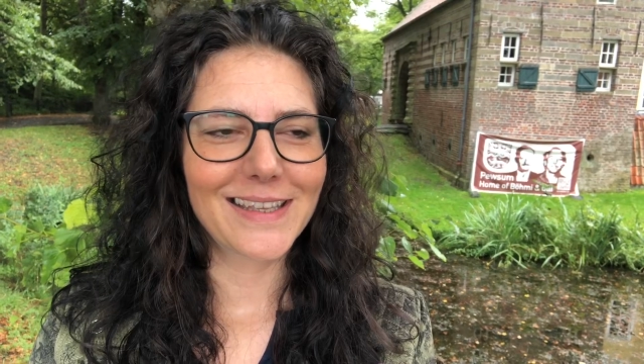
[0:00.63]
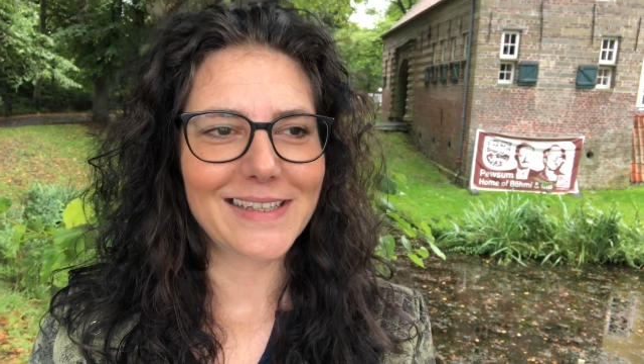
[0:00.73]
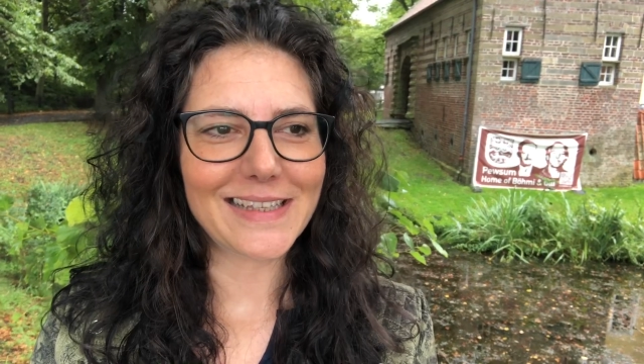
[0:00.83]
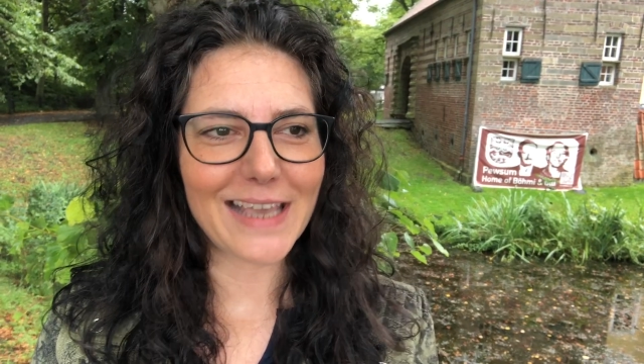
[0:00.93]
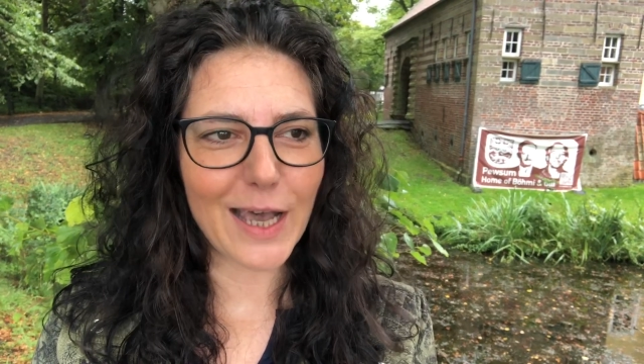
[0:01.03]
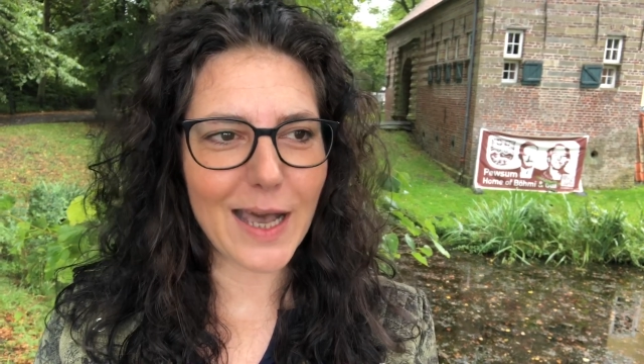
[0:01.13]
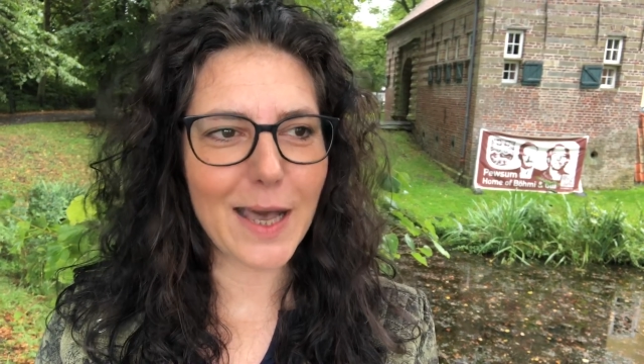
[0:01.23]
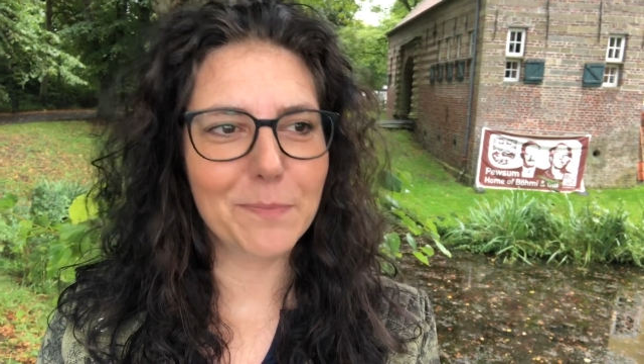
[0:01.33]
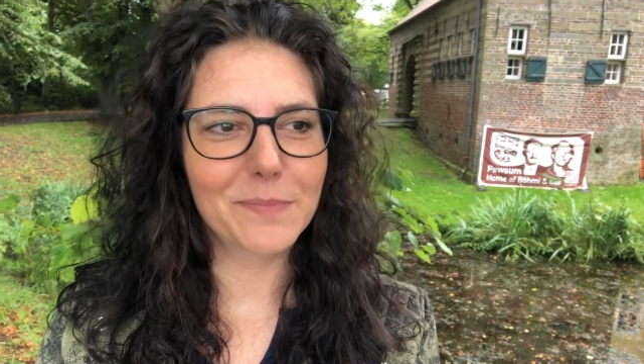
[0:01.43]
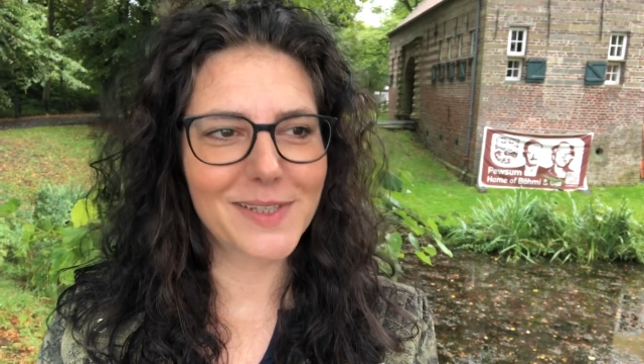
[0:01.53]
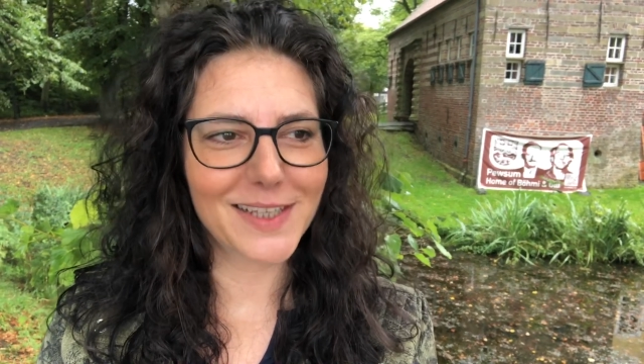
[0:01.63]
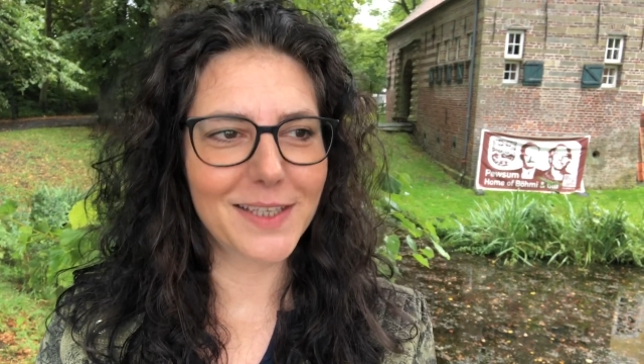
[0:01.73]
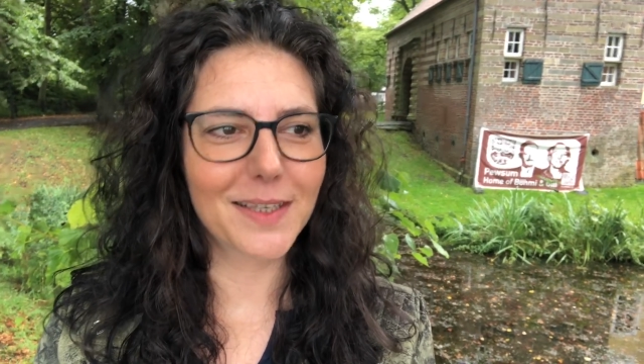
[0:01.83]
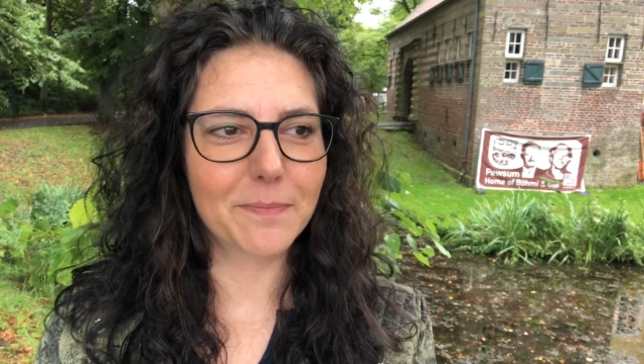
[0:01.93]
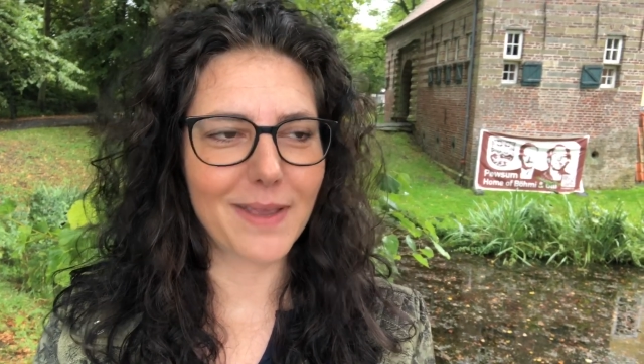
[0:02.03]
Sie haben
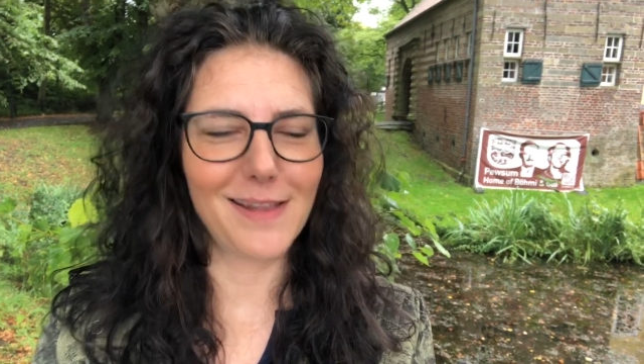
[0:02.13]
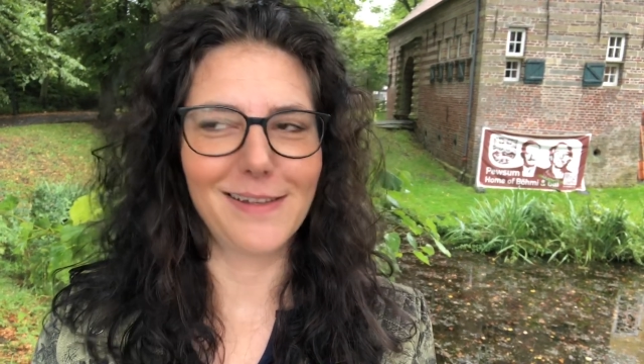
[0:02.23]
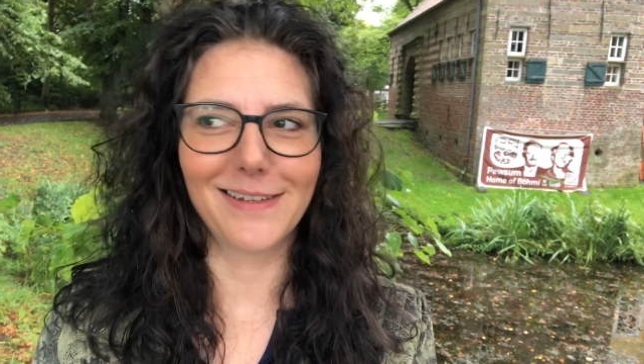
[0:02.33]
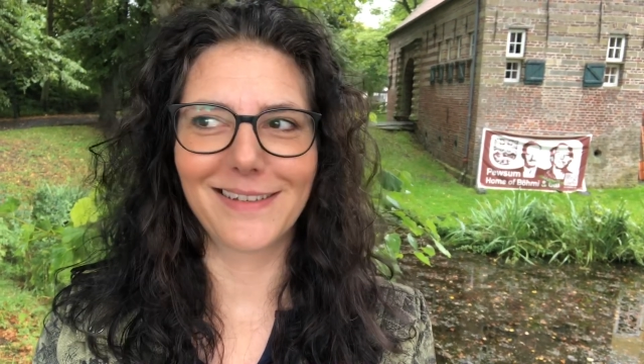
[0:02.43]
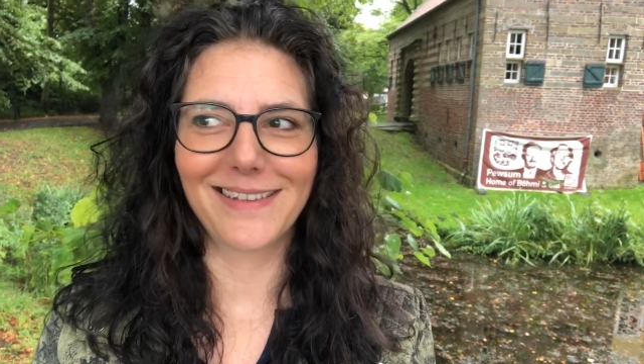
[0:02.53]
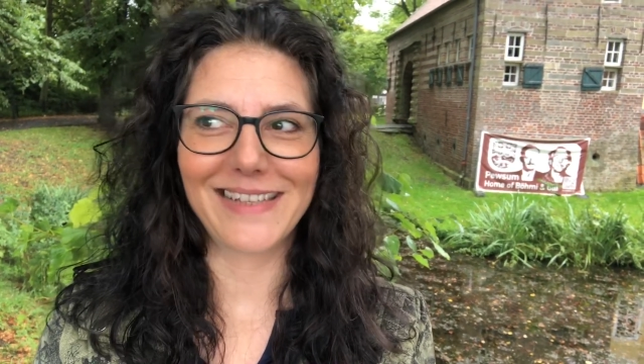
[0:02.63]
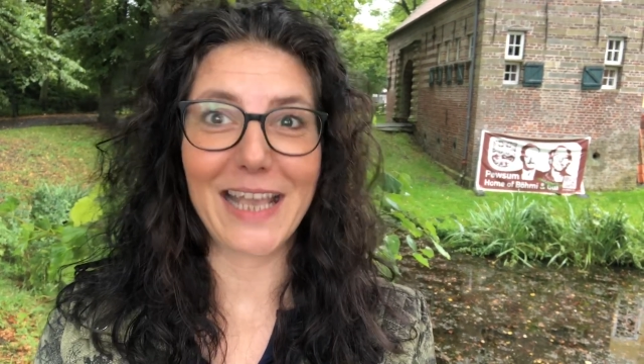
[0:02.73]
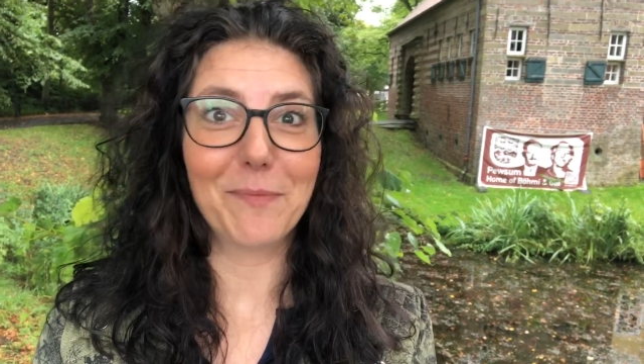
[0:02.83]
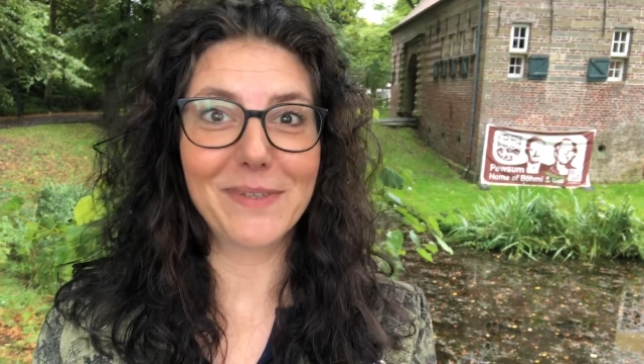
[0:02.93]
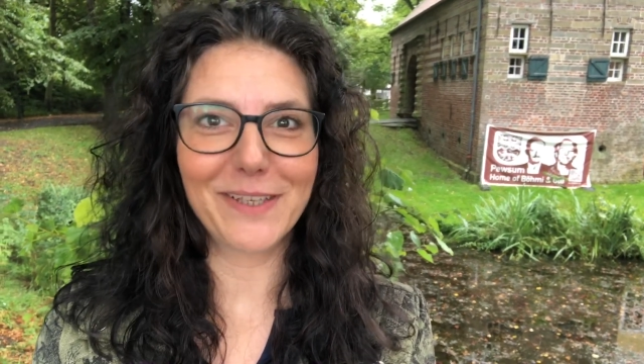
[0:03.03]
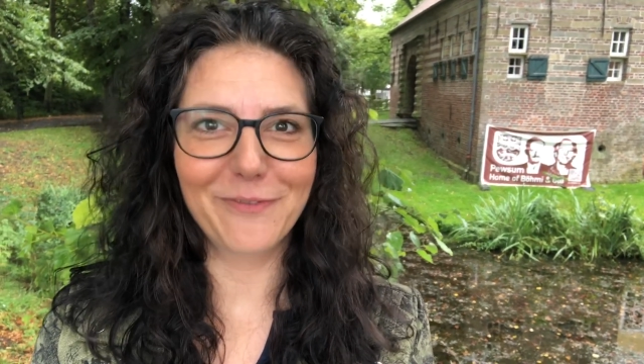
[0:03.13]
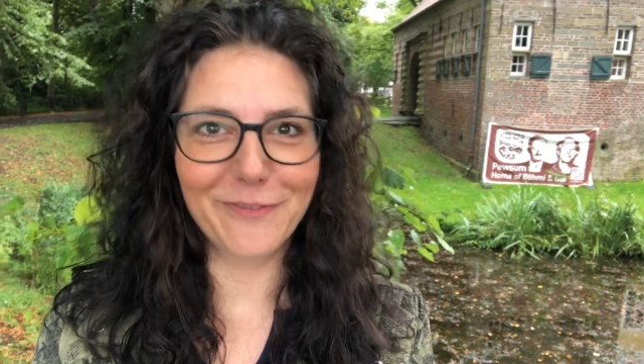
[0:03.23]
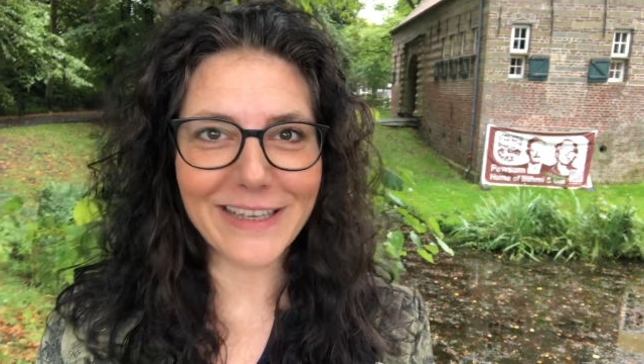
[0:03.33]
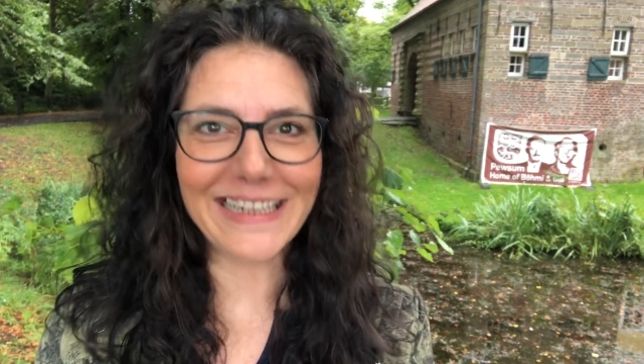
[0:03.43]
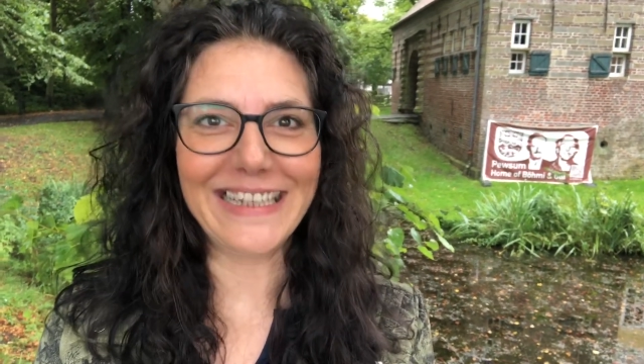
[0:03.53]
sich gemeldet. Sie haben sich
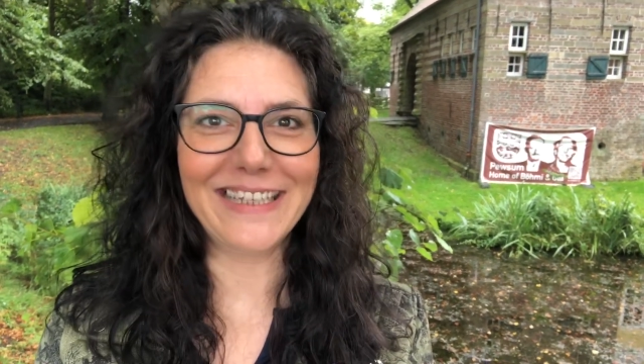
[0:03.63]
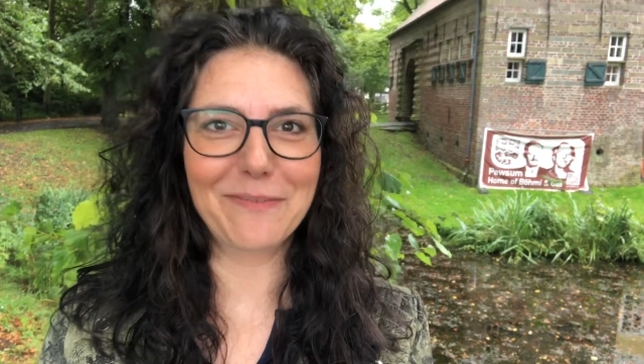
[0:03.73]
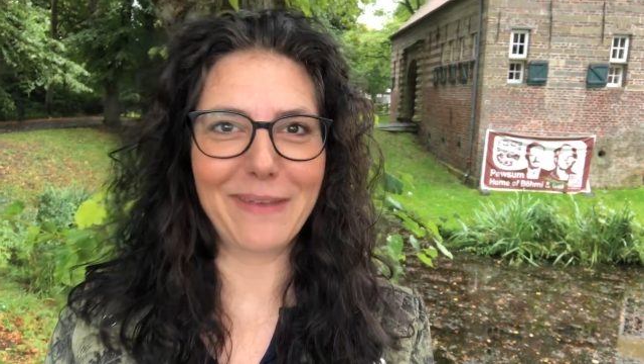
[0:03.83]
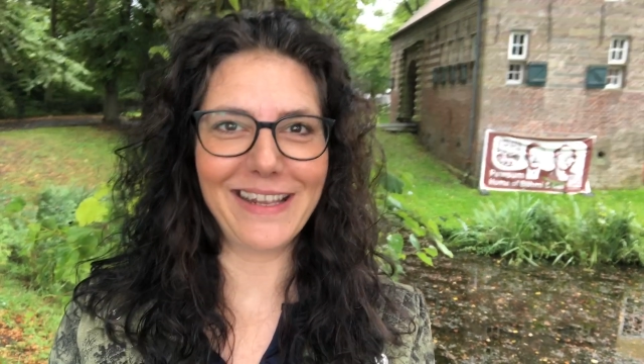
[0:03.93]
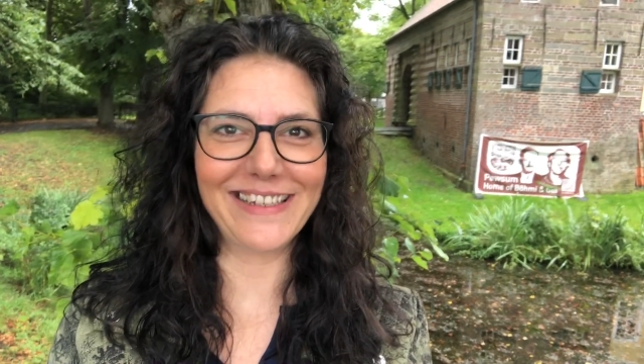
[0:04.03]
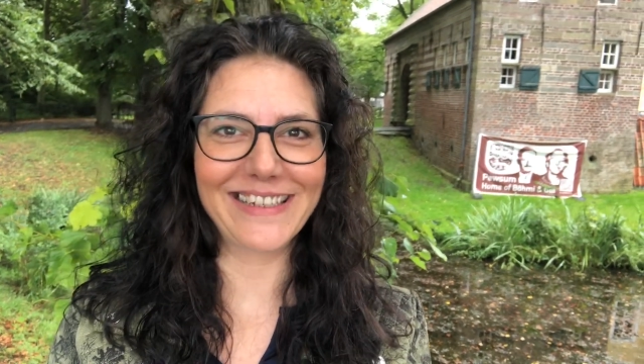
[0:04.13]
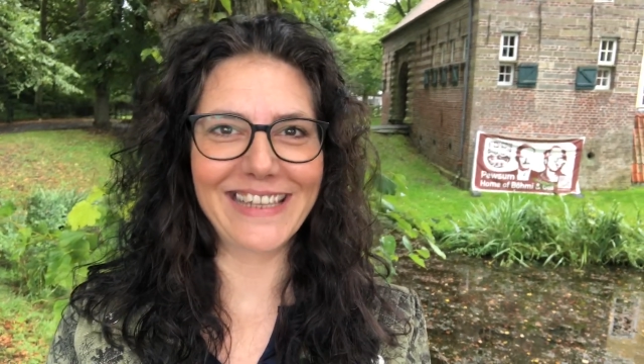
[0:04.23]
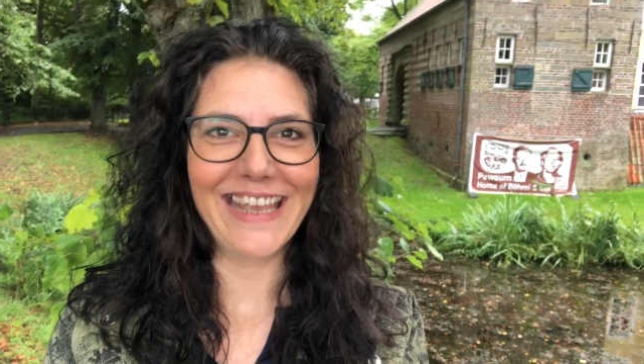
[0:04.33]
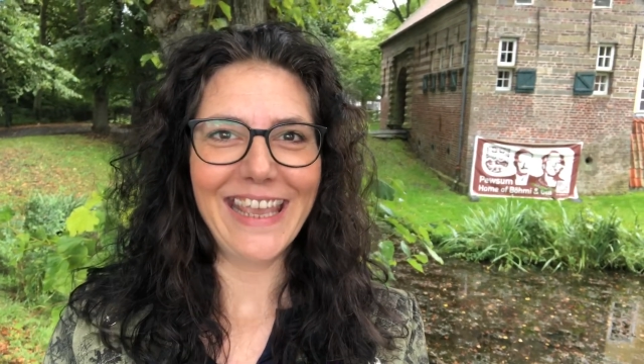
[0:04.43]
wirklich gemeldet.